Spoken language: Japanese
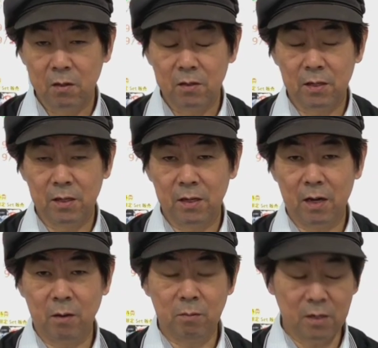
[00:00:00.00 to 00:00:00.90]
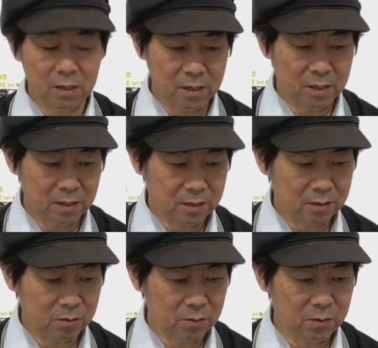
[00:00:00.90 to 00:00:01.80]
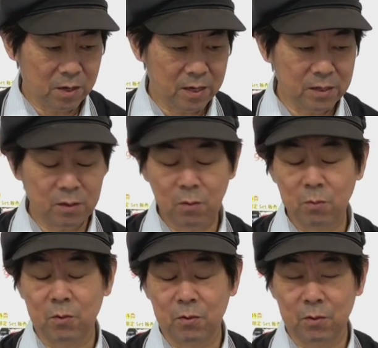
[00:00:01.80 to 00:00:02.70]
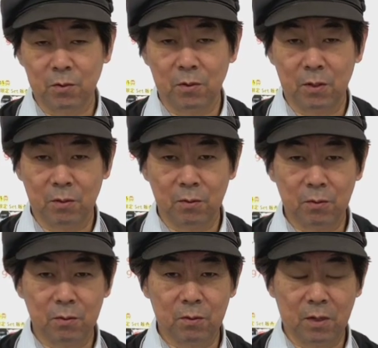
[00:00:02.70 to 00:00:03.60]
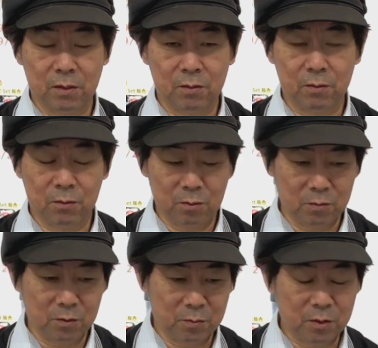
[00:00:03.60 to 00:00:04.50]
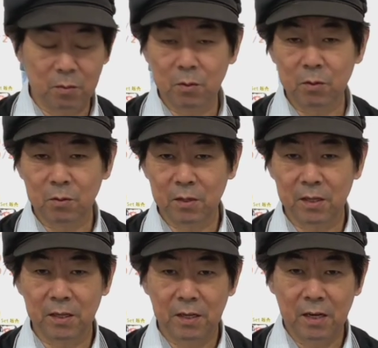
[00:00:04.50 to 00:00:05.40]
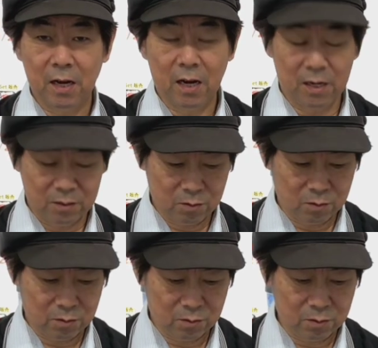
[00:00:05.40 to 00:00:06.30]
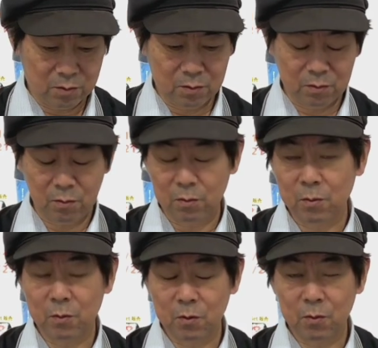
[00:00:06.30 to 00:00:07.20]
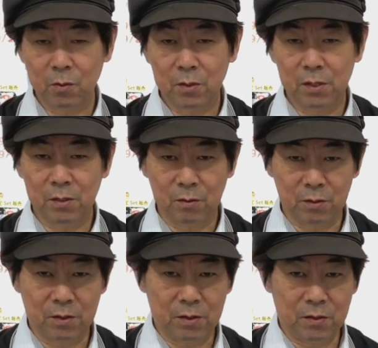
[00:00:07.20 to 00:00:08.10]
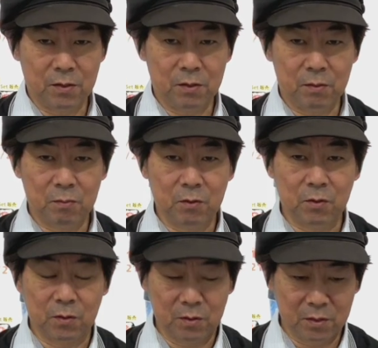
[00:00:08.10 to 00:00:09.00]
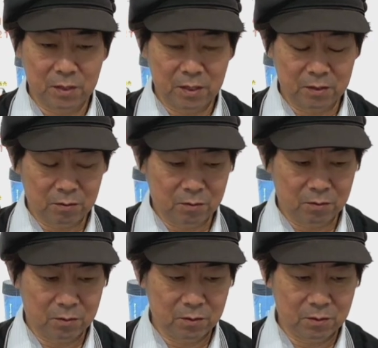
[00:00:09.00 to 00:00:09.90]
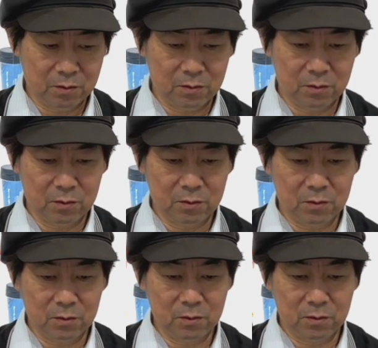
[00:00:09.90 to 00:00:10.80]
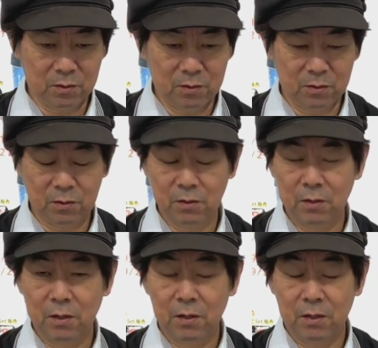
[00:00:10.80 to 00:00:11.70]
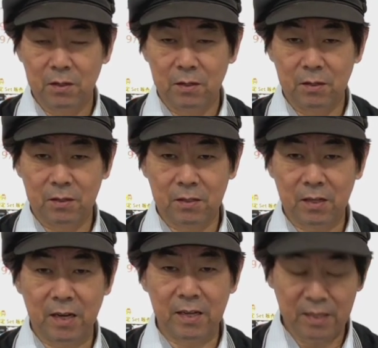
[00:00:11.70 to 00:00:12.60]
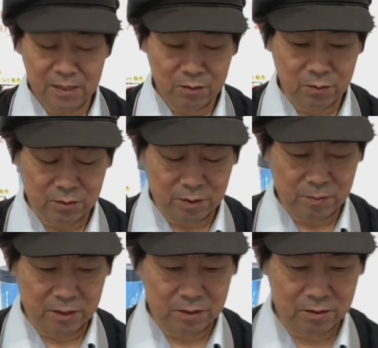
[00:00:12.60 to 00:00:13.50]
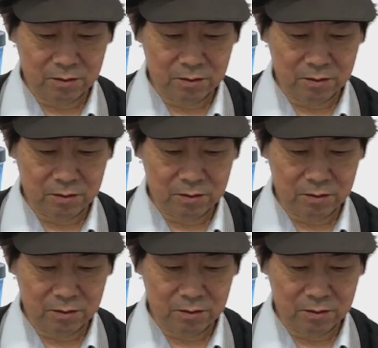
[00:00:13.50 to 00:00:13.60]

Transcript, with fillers: で油がこう入り込むということはどういうことかっていうともうベトベトであのとてもコーヒーとしてもうあの使えないというかまあ